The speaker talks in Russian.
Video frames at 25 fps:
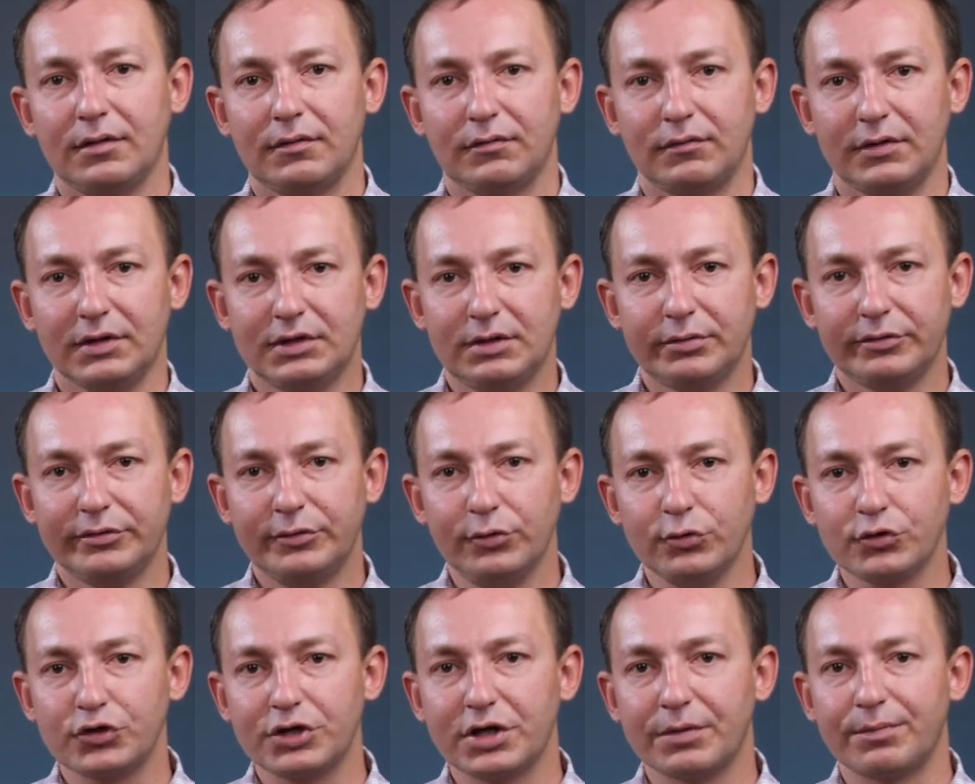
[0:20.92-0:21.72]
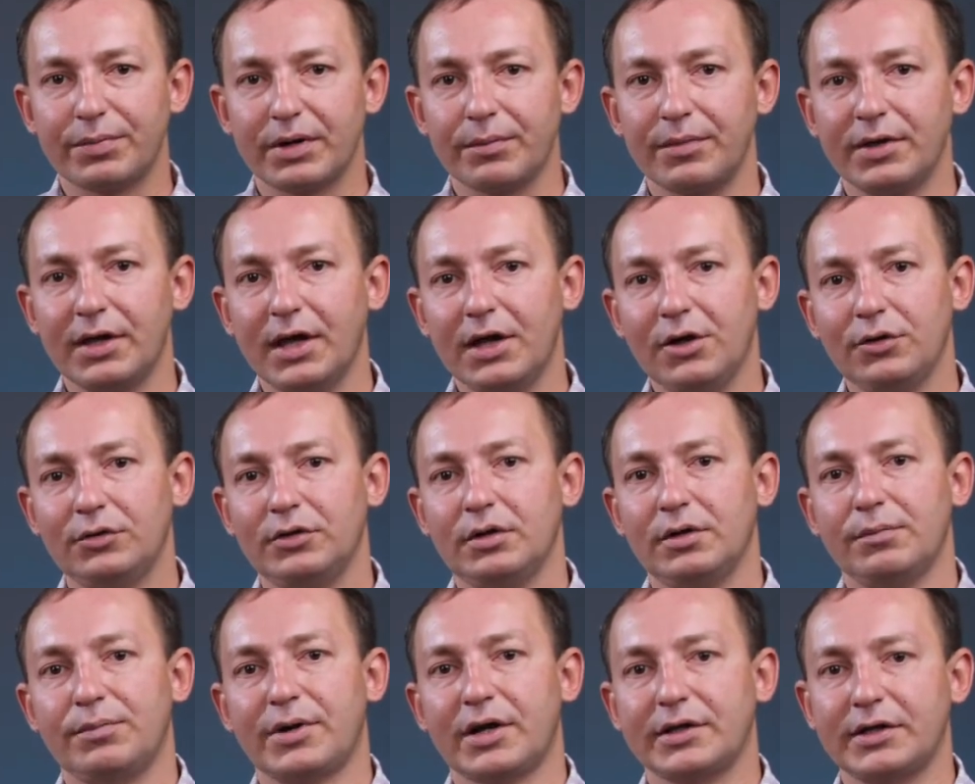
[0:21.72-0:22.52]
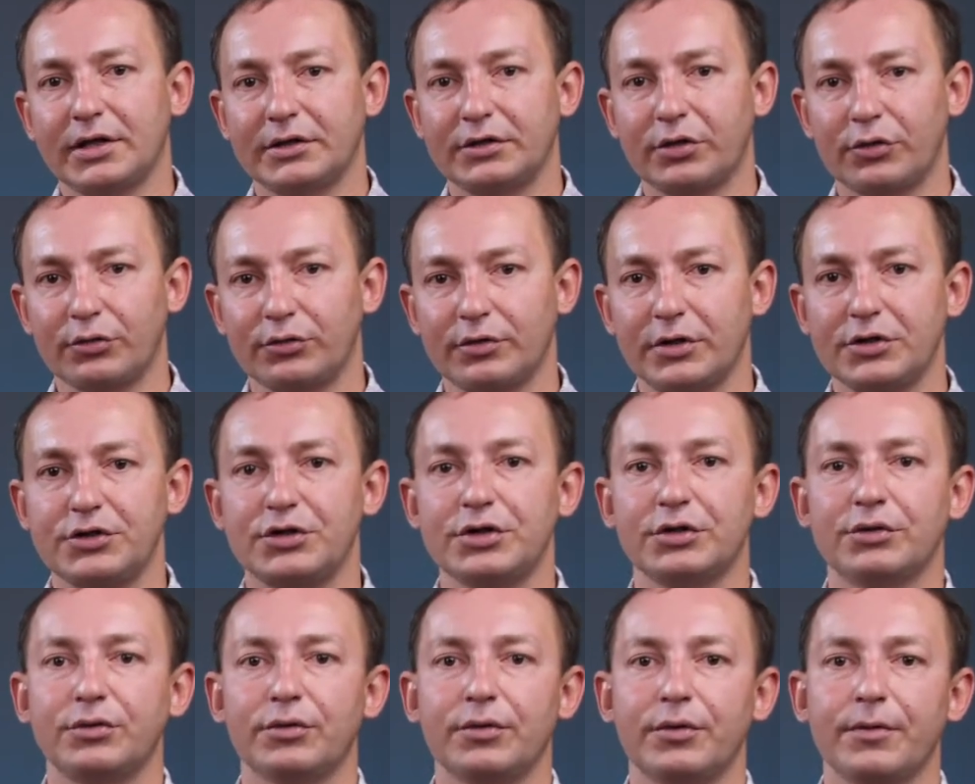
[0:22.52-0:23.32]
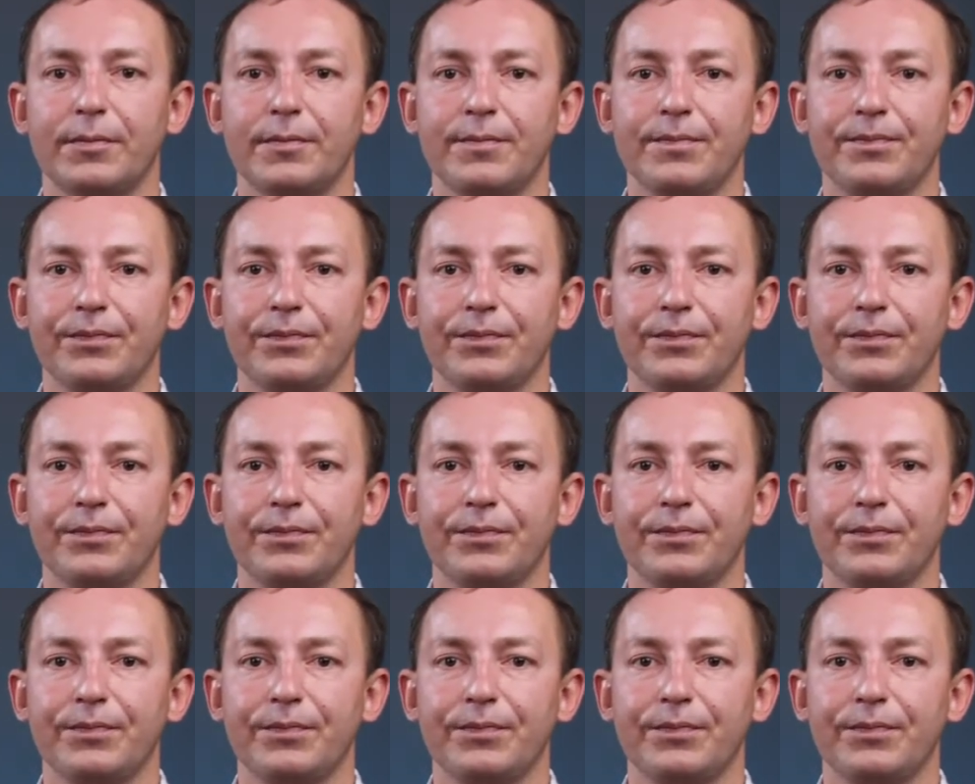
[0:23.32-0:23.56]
В этом случае применяют протекторную защиту.